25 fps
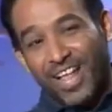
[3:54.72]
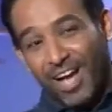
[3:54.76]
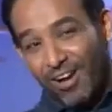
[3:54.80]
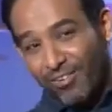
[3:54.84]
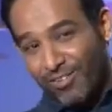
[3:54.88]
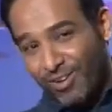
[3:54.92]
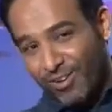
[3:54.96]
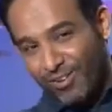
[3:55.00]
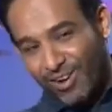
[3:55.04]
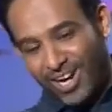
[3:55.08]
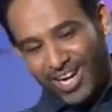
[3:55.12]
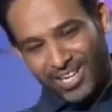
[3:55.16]
لا
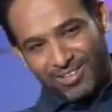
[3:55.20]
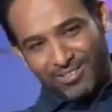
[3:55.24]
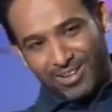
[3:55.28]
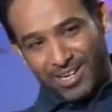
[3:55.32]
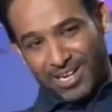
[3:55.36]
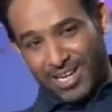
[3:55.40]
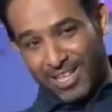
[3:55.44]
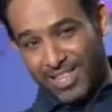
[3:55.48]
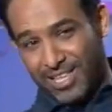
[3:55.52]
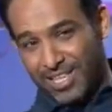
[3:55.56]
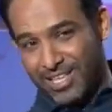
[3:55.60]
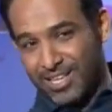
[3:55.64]
في واحد
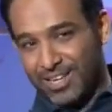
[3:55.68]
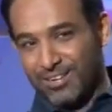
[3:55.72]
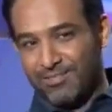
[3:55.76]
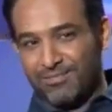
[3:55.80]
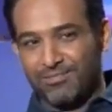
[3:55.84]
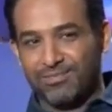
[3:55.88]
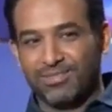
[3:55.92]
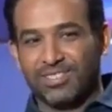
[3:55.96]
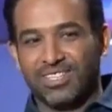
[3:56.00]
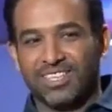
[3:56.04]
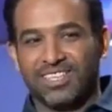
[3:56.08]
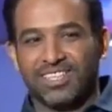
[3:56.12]
والله اذكره
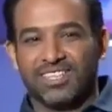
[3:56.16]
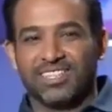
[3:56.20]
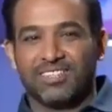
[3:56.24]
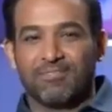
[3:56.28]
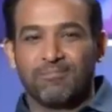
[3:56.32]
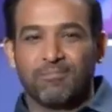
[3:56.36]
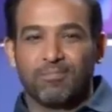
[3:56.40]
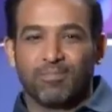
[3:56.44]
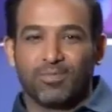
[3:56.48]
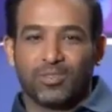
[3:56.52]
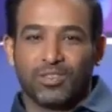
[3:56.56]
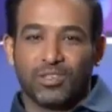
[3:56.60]
من إيه.
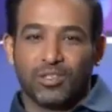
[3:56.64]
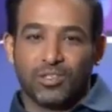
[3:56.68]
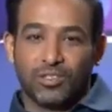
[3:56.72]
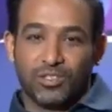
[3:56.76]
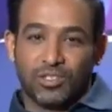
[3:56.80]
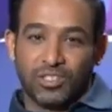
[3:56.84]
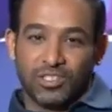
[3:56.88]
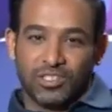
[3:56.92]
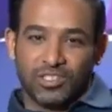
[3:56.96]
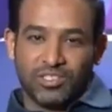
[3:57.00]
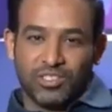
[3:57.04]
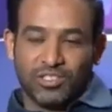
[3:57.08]

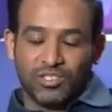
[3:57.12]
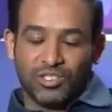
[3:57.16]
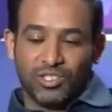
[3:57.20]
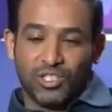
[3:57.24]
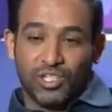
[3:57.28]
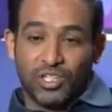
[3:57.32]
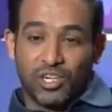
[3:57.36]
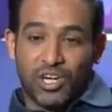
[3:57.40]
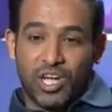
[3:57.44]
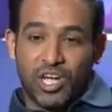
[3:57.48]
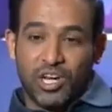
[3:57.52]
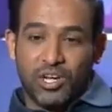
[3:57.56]

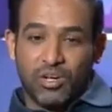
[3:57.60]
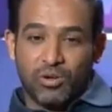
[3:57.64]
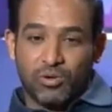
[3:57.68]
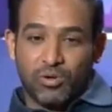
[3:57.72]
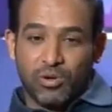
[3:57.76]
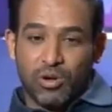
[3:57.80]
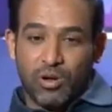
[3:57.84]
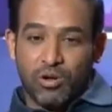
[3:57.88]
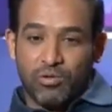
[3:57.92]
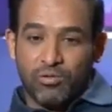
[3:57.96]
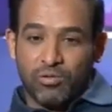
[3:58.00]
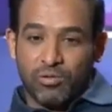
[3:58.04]
جيراننا
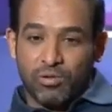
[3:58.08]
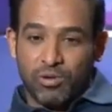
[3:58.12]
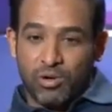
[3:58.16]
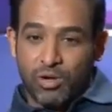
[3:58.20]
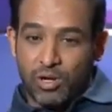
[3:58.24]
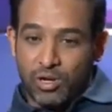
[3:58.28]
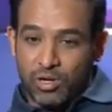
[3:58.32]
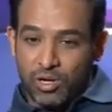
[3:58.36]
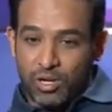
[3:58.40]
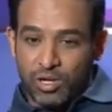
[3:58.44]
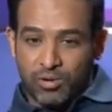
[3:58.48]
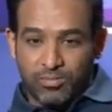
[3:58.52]
وكان
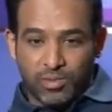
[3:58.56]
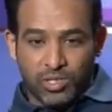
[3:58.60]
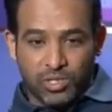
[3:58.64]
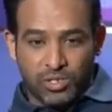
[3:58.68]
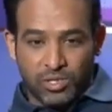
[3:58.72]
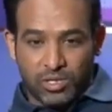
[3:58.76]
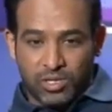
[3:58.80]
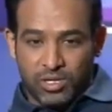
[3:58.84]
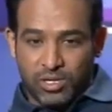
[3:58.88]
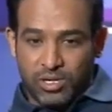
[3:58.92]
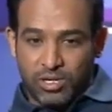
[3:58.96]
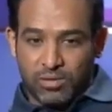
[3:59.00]
لا ما
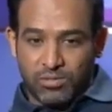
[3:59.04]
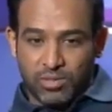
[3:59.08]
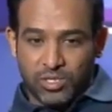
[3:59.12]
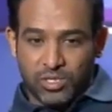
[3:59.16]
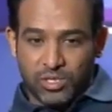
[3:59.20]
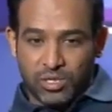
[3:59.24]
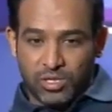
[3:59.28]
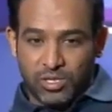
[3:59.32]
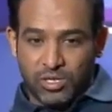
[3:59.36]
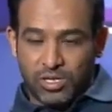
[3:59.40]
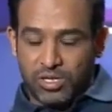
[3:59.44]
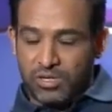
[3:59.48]
شاء الله ما
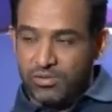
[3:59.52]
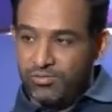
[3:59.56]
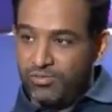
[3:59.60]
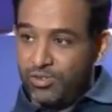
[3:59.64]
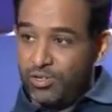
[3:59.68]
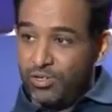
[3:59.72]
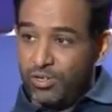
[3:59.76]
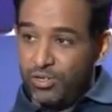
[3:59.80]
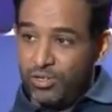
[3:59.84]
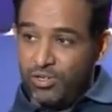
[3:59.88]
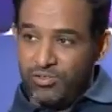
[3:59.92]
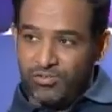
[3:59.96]
شاء الله
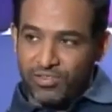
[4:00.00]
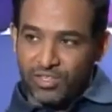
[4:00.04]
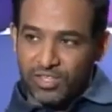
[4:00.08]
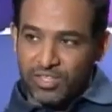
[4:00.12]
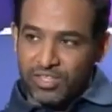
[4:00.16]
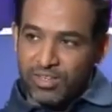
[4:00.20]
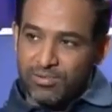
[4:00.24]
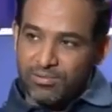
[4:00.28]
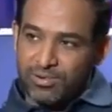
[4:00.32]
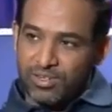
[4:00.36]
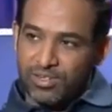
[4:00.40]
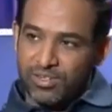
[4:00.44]
فنانين في
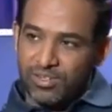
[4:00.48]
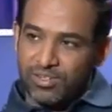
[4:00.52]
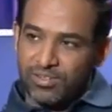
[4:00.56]
الطبخ